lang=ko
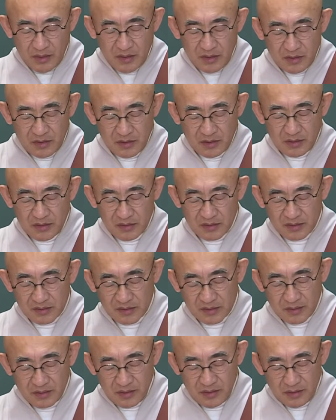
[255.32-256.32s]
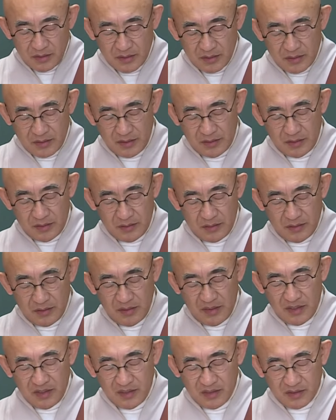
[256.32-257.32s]
이런 것을 어,
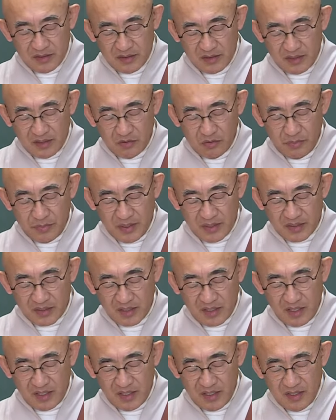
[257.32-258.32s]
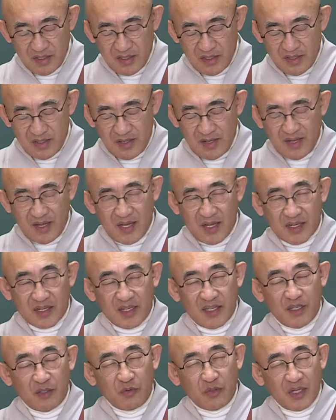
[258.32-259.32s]
있는 그대로 바르게
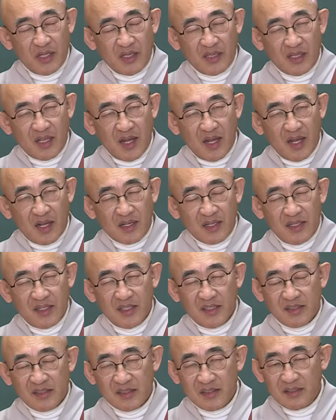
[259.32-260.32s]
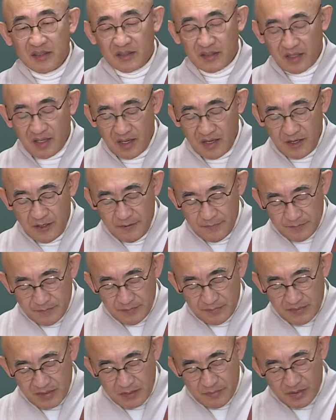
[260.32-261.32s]
알아야 된다. 그랬을 때
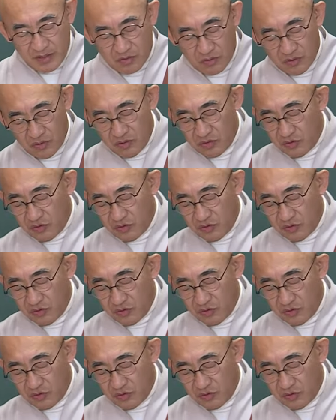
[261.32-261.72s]
바로